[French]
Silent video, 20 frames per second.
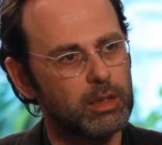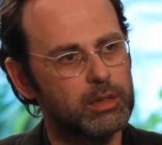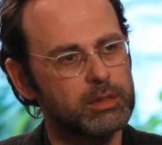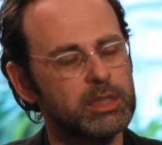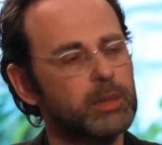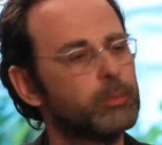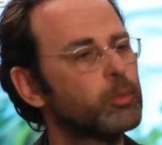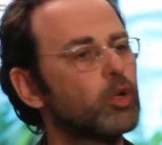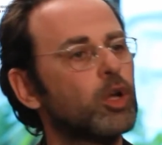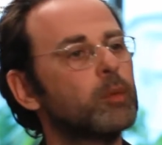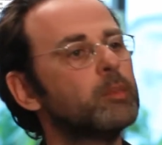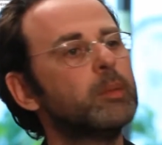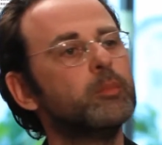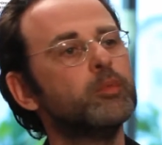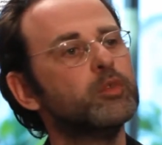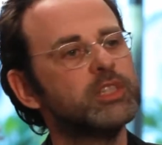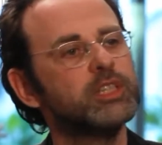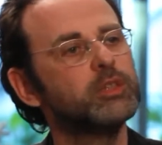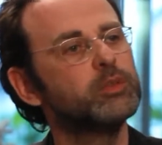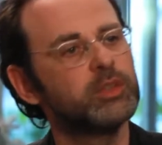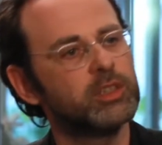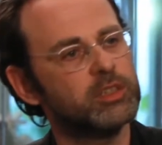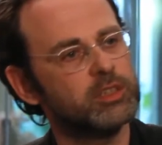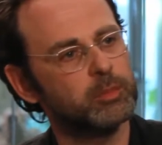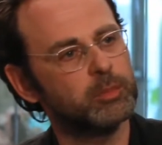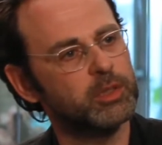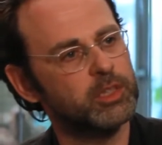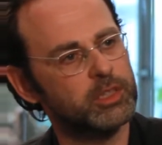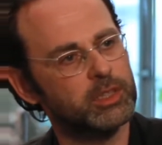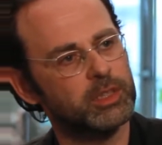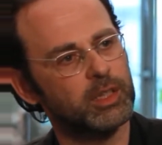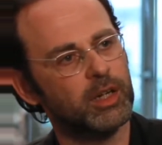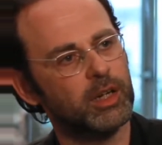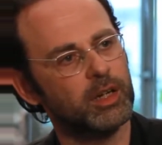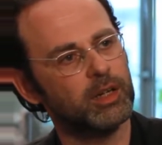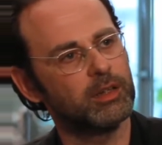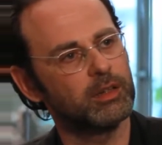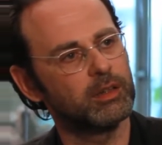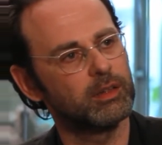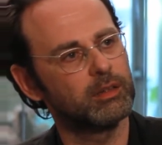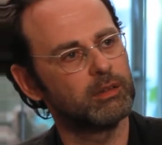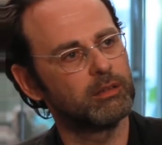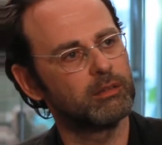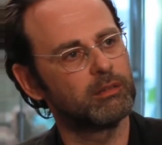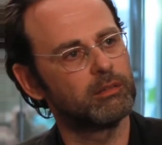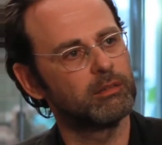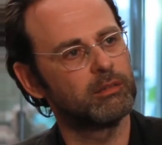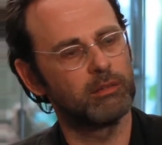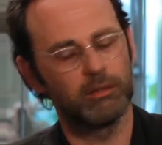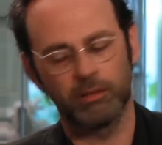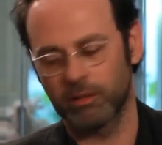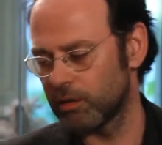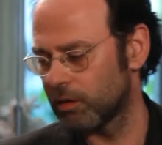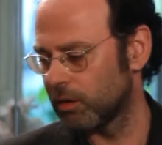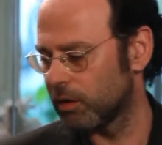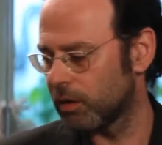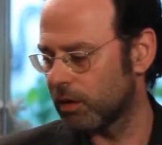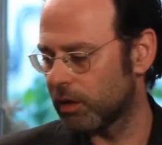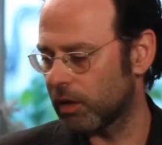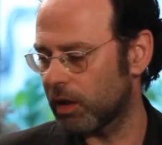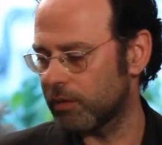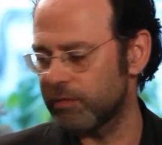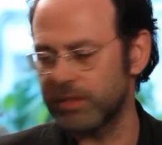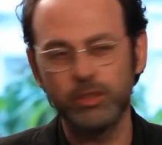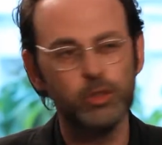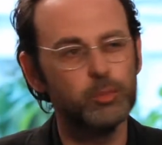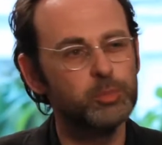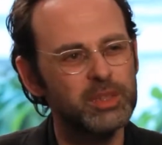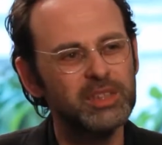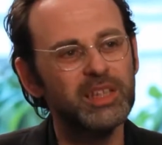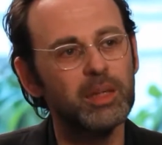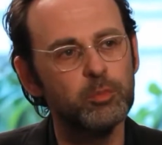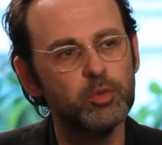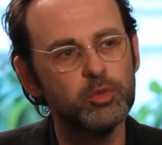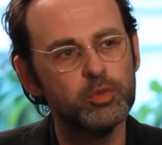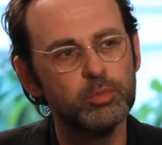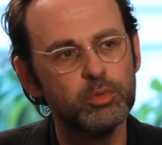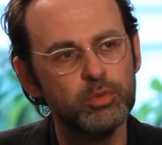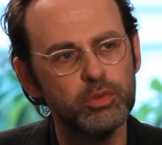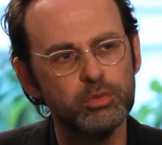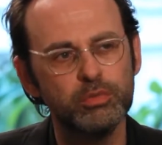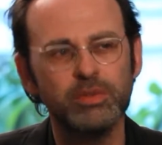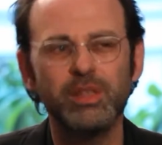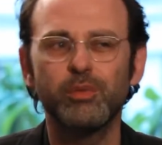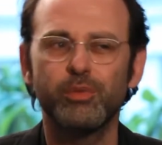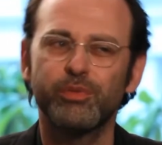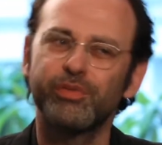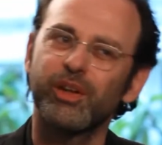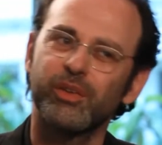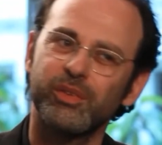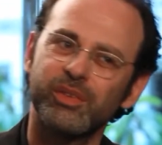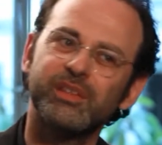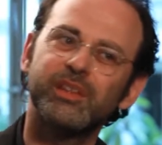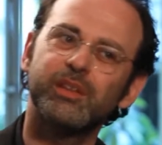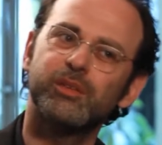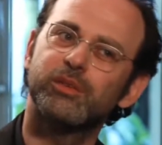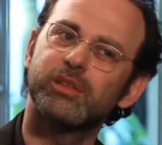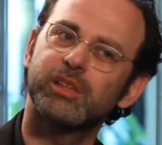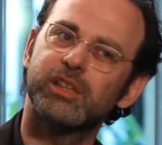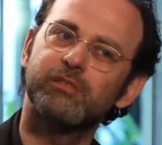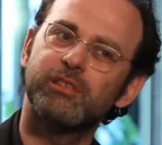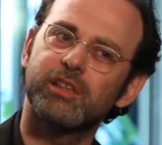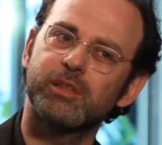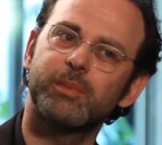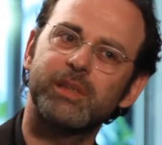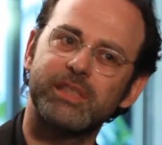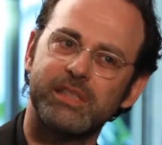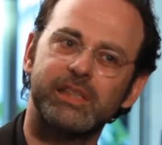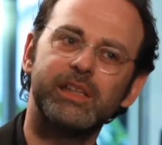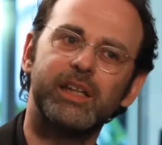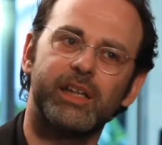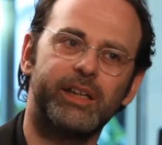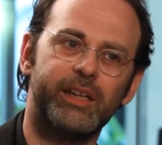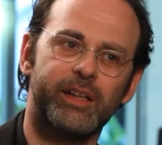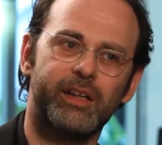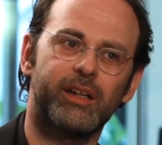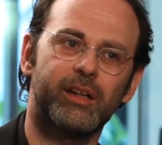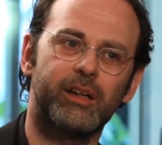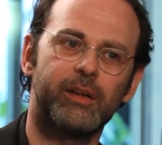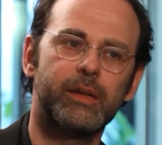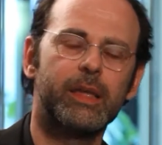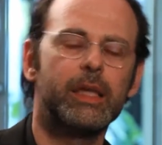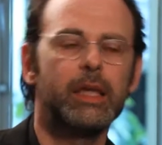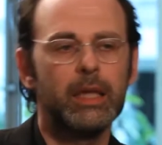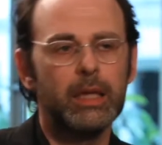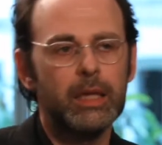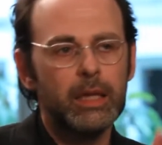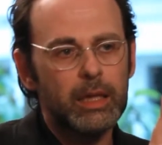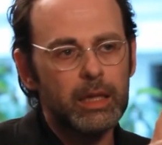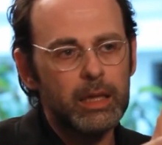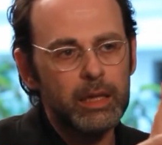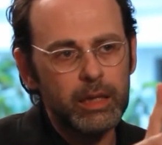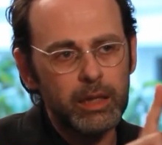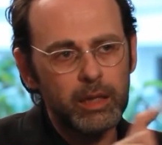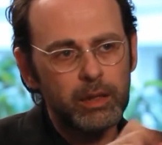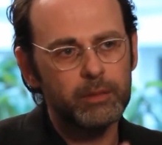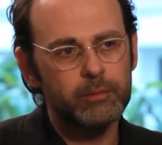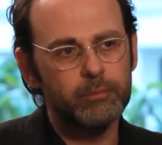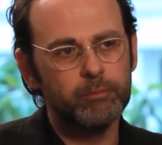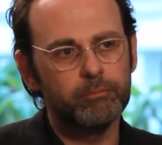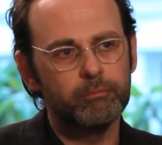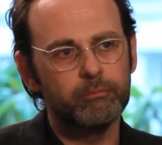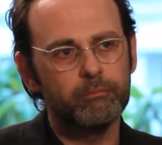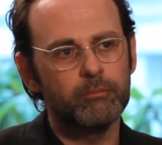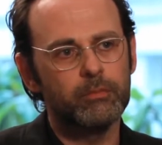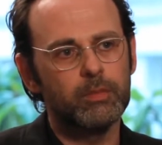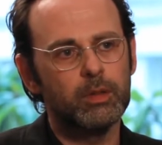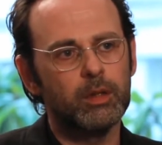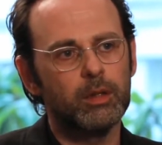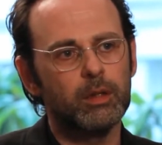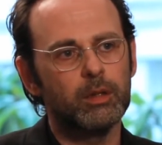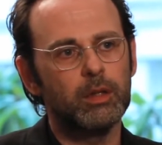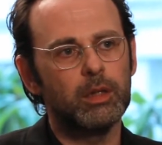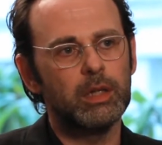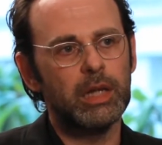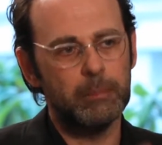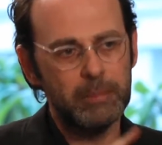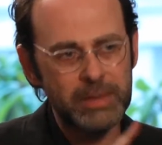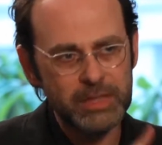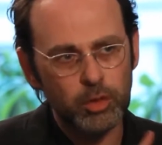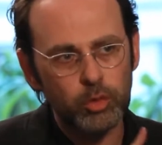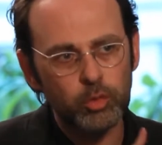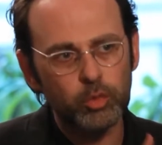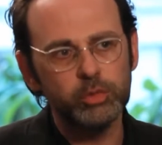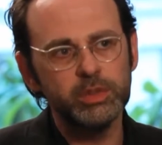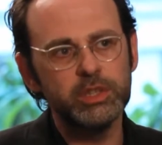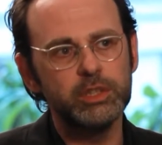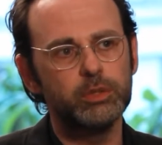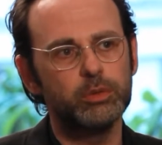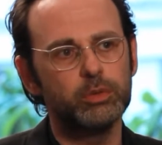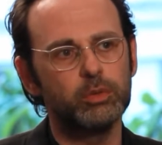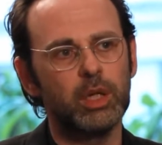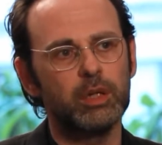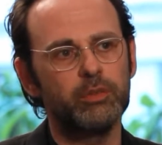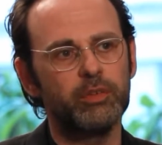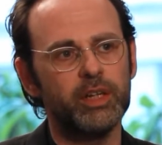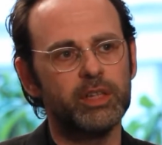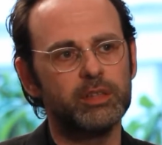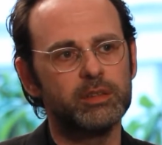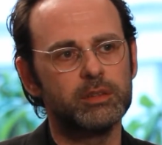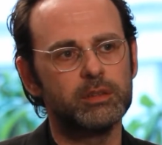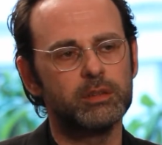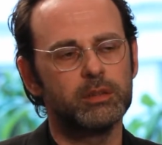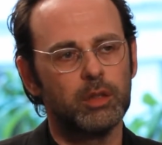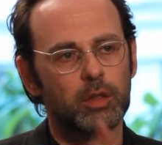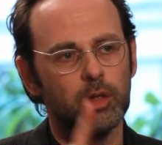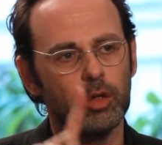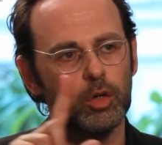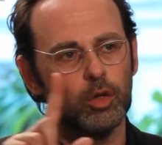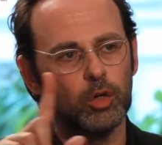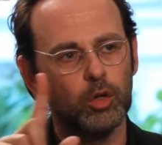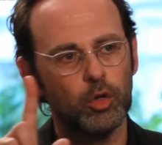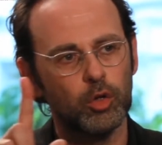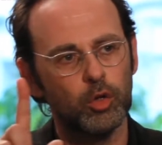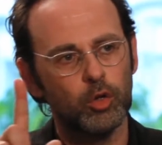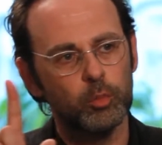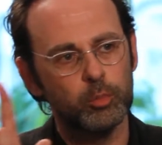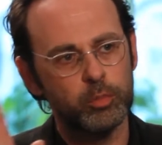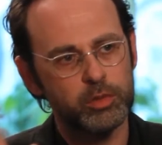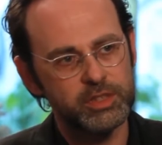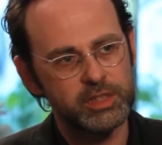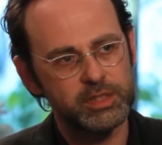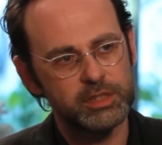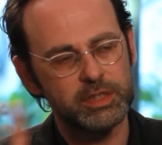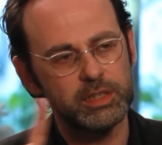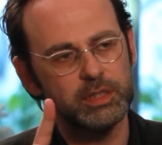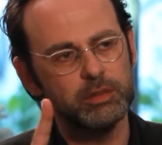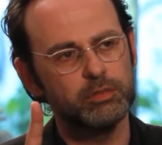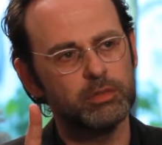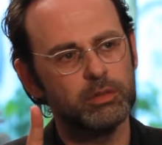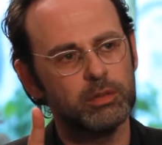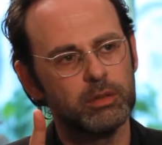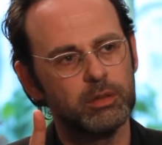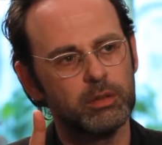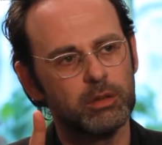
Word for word: c'est un peu comme la musique d'une assemblée générale. Avec ce petit amuse-bouche, vous allez vous faire une idée de ce qui va se passer derrière. Et la mise en condition, elle va être positive